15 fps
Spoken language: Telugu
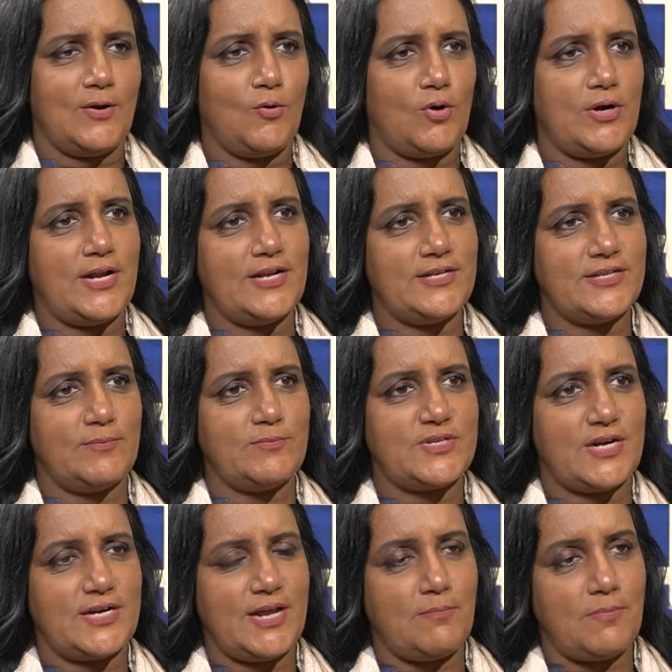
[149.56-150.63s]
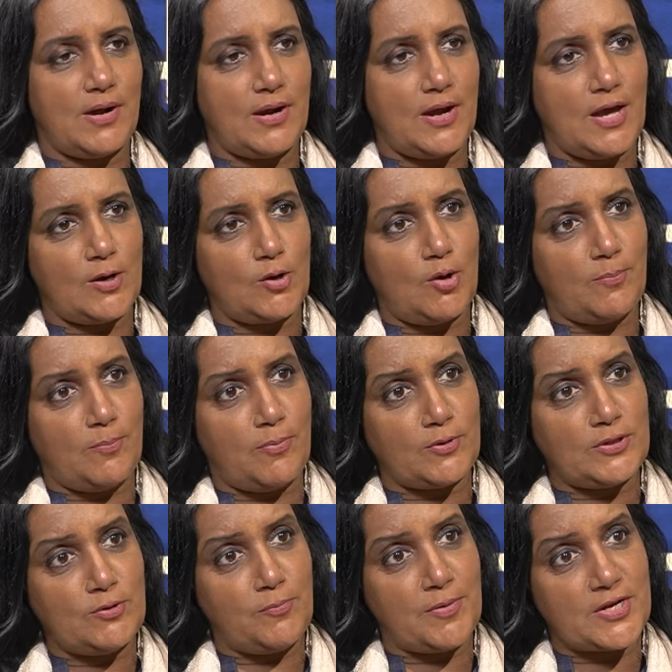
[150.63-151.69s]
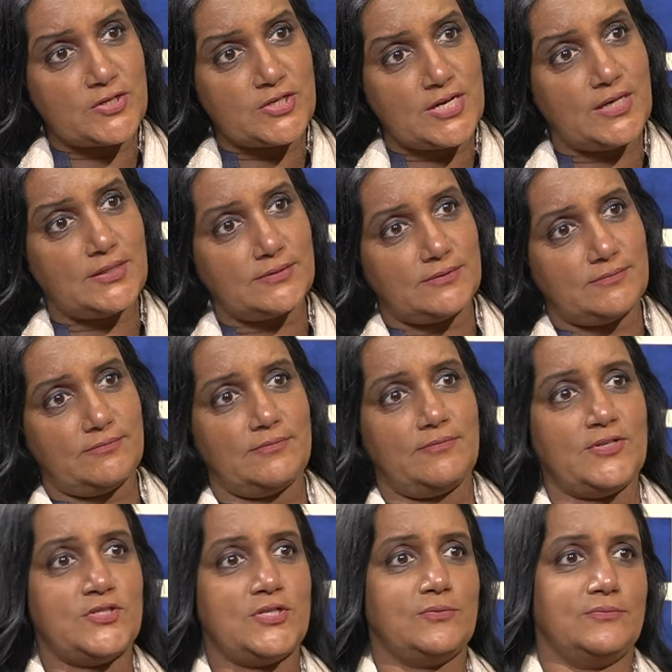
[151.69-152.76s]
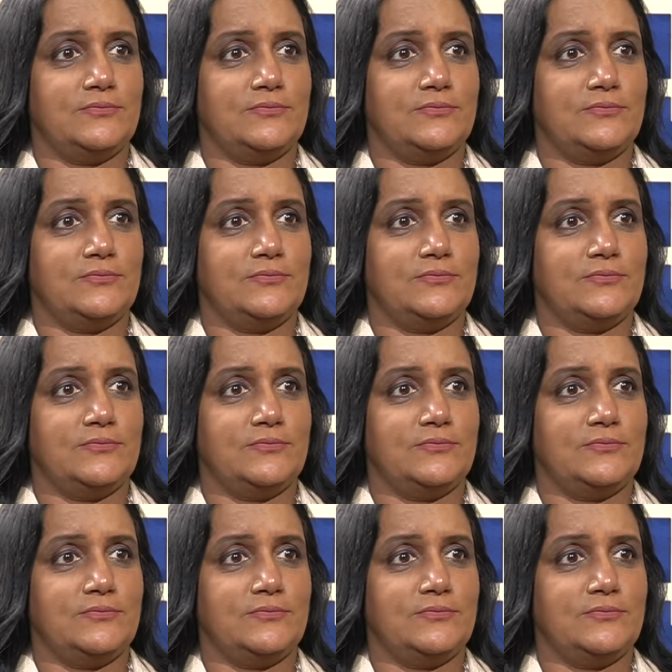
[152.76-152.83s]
గోల్డెన్ జెమ్స్ అంటే బంగారులో పొందుపరిచిన వజ్రం